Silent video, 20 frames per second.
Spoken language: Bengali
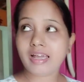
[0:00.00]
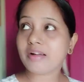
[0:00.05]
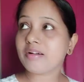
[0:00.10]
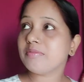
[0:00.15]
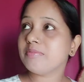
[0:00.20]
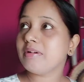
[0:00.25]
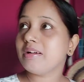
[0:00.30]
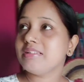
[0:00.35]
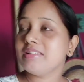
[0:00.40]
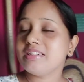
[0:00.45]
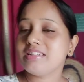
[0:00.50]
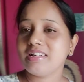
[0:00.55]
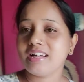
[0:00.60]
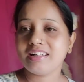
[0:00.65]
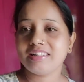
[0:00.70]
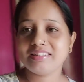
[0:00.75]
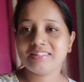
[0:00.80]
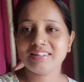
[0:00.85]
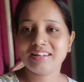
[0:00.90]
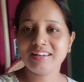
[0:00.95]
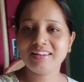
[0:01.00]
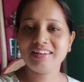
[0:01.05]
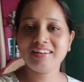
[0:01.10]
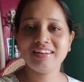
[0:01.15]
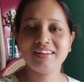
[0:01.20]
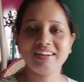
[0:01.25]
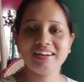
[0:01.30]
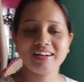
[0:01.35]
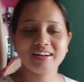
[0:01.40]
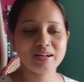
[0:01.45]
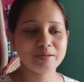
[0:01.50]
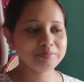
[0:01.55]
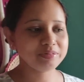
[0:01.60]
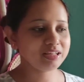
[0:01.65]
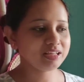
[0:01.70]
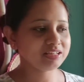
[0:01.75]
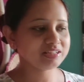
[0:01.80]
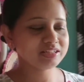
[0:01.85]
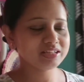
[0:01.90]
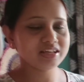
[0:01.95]
যাই এখন বাজার সাতটা আর আমি
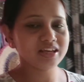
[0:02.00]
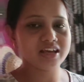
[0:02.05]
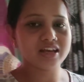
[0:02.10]
এসে